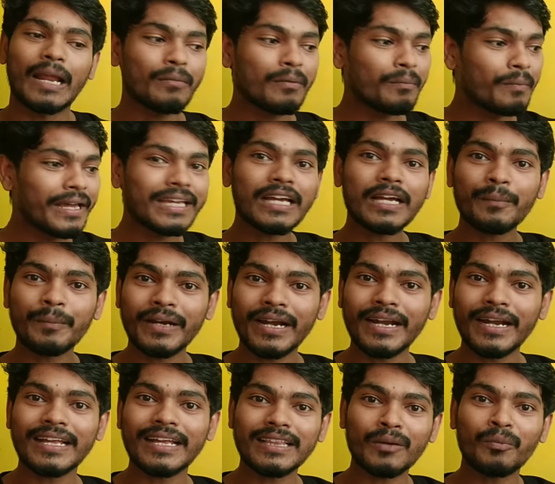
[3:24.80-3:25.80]
நம்ம பைக்குக்கு
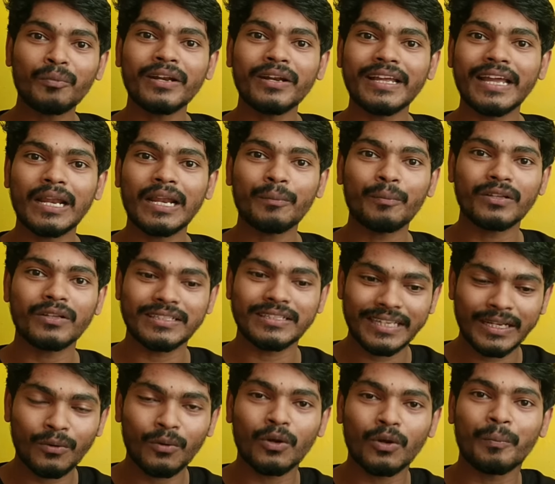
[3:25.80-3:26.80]
பின்னாடி எந்த பொண்ணு ஏற போகுது
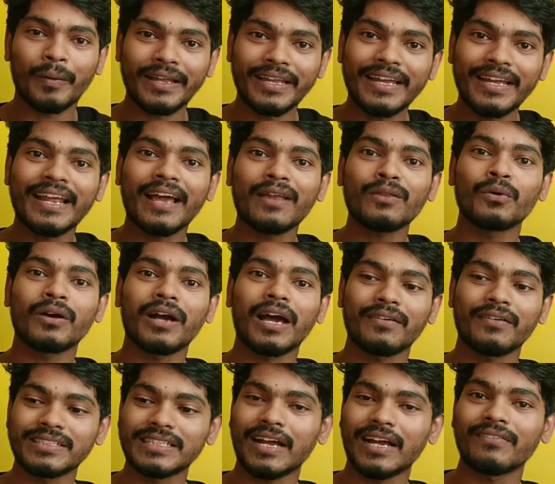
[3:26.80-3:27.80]
சரி ஒரு பையனையாவது
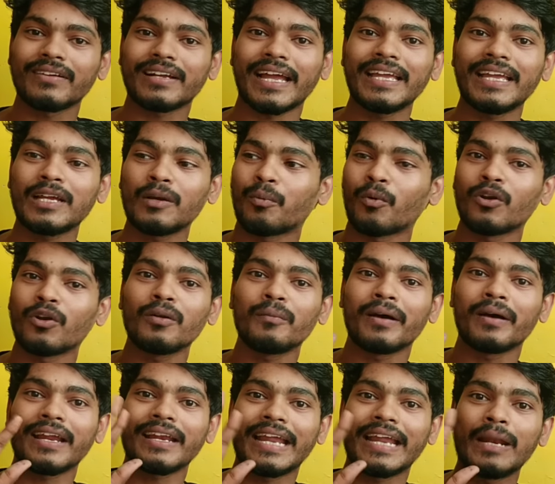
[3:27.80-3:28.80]
உட்கார வச்சு அவன் கைக்கு பொண்ணு
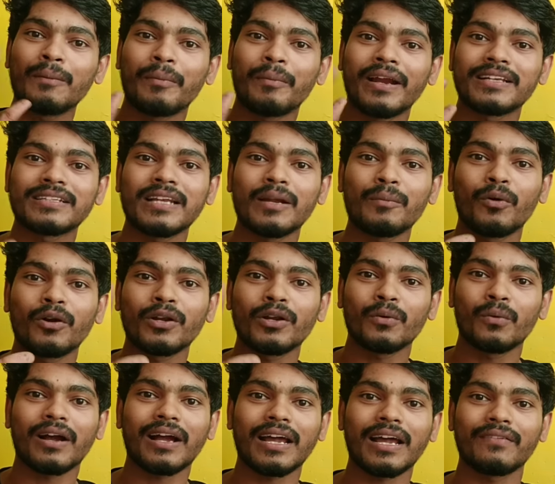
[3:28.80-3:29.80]
மாதிரி நெயில் பாலிஷ்லாம் போட்டு
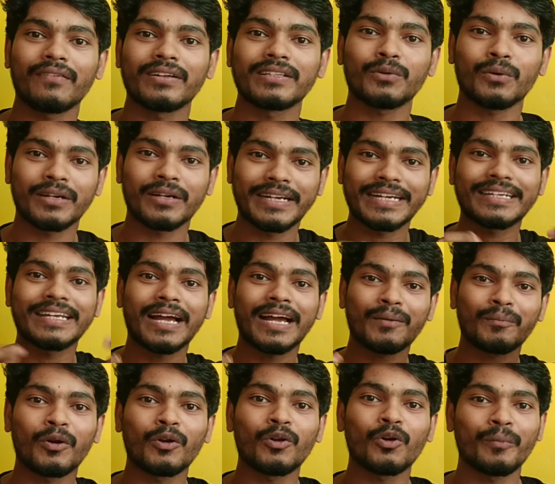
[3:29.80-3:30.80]
உட்கார வச்சு ஒரு
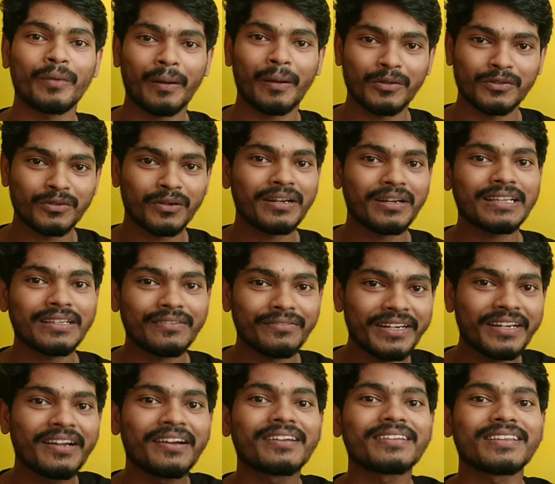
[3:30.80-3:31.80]
டிக்டாக் பண்ணுவோமே அப்படின்னு சொல்லிட்டு அந்த
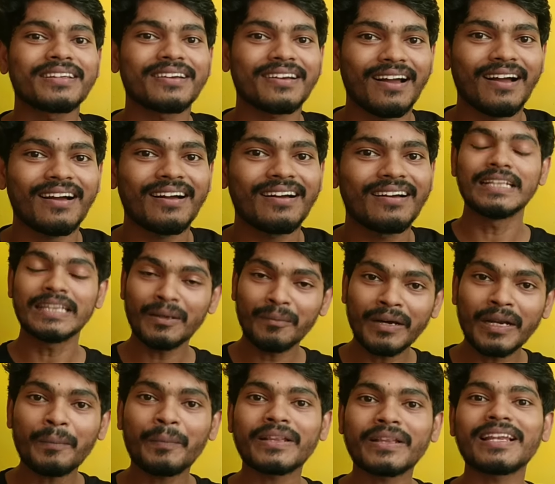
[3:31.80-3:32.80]
வீடியோ எடுத்திருக்கான் இந்த
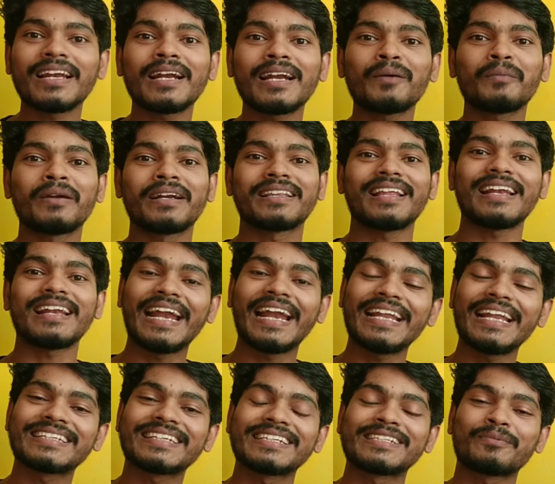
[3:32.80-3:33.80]
மாதிரி பித்தலாட்டம் பண்ணி தான்
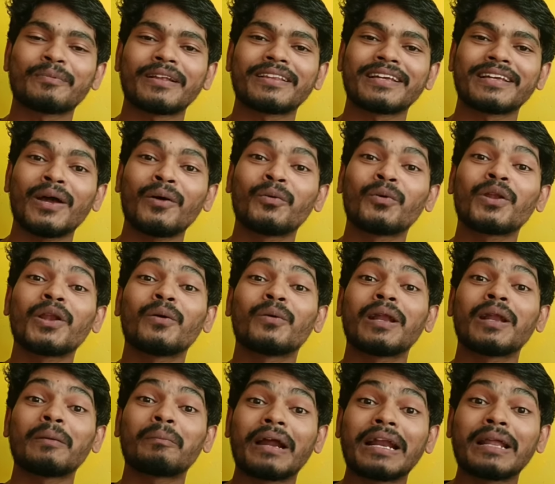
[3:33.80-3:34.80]
நைன்டி ஸ்கிட்ஸ் பார்த்தீங்கன்னா ஊரில்
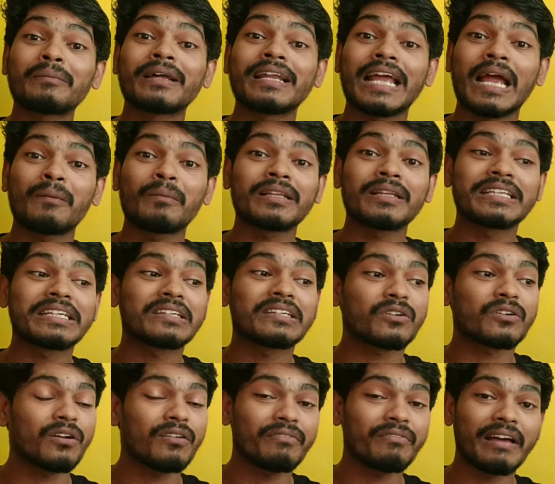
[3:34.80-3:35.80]
உள்ள பல பேர்
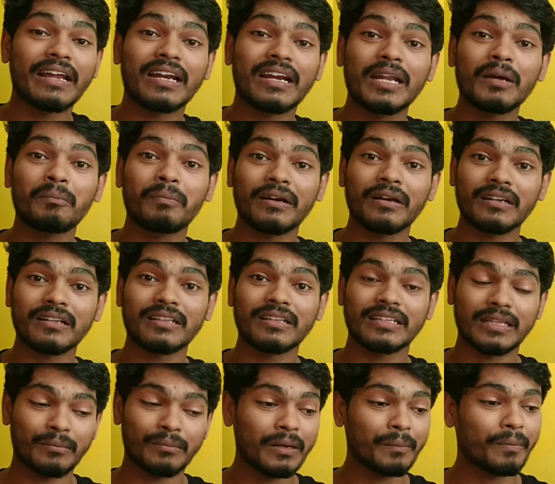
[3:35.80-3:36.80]
ஏமாத்திக்கிட்டு இருக்கோம் வேற என்ன
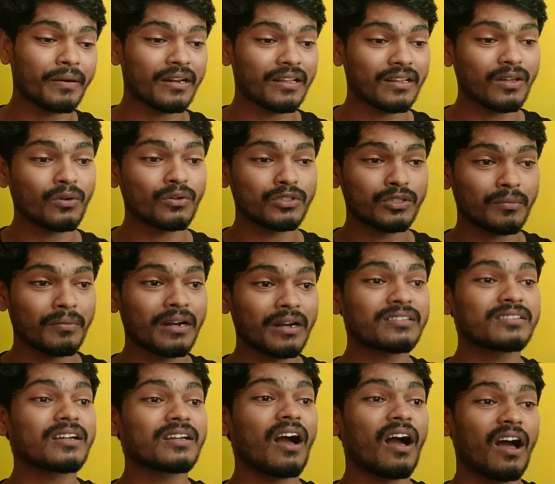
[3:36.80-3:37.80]
பண்ணுறது இந்த மாதிரி பண்ணதான் கொஞ்சம்
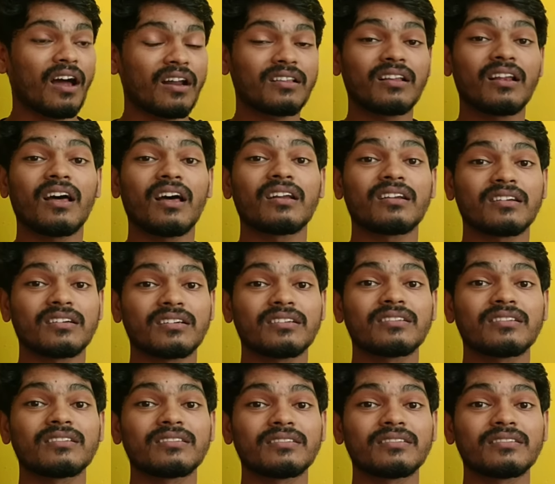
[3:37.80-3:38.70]
மனசுக்கு ஆறுதலாக இருக்கு